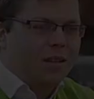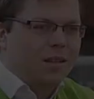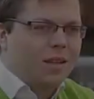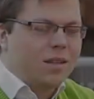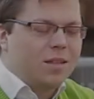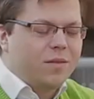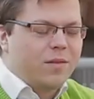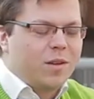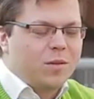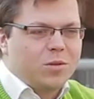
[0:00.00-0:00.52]

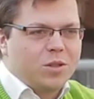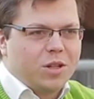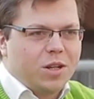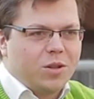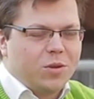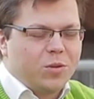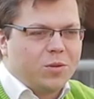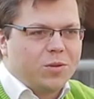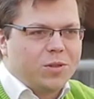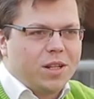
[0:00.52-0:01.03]
Nazywam się
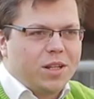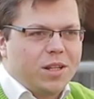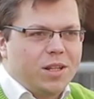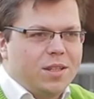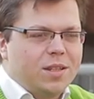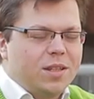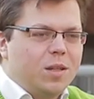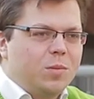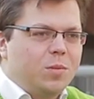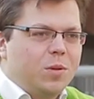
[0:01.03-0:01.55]
Artur
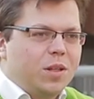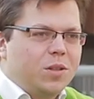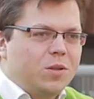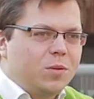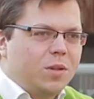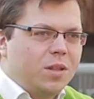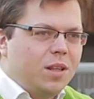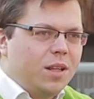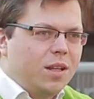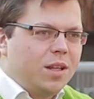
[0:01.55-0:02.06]
Celiński,
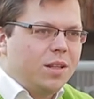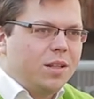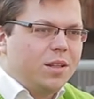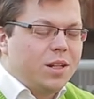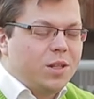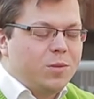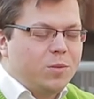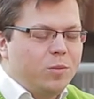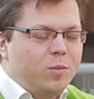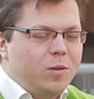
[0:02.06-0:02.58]
pracuję dla
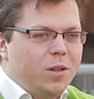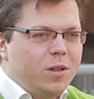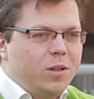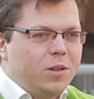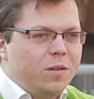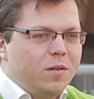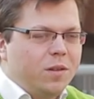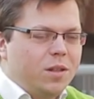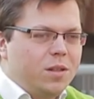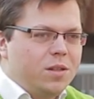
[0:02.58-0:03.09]
Republiki
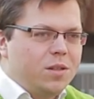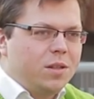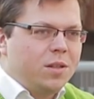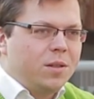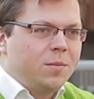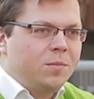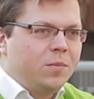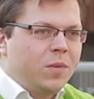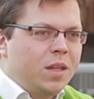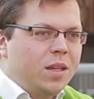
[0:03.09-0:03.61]
Nowej,
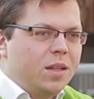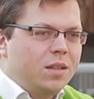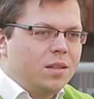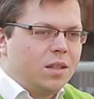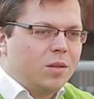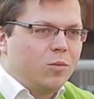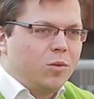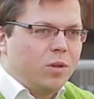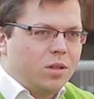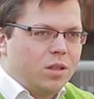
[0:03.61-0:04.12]
gdzie
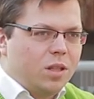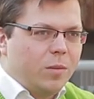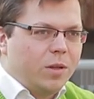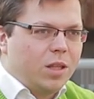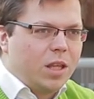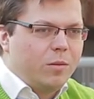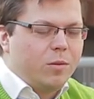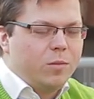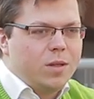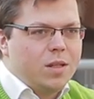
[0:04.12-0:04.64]
zajmuję się
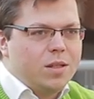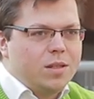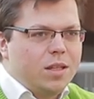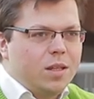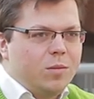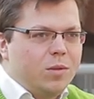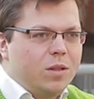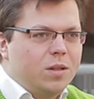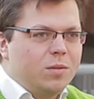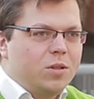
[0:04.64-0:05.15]
tematami
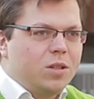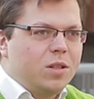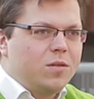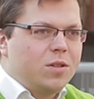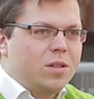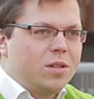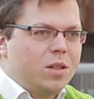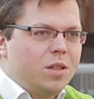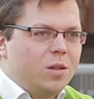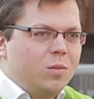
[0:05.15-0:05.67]
miejskimi i przede
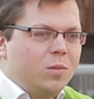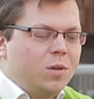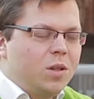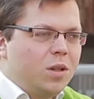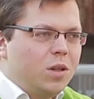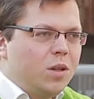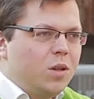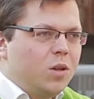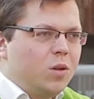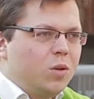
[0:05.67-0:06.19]
wszystkim
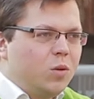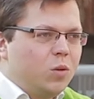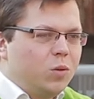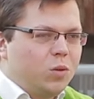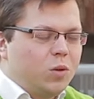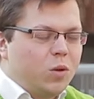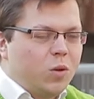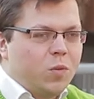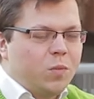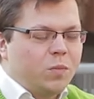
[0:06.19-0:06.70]

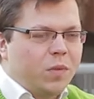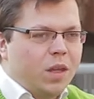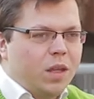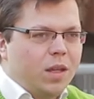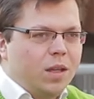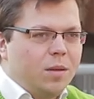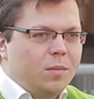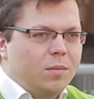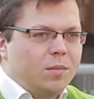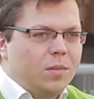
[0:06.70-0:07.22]
kulturą
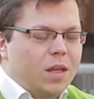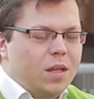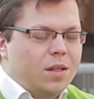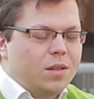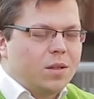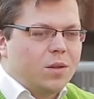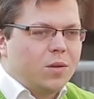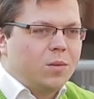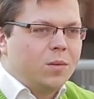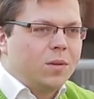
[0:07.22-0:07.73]
e,
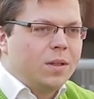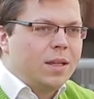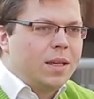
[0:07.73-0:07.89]
miejską.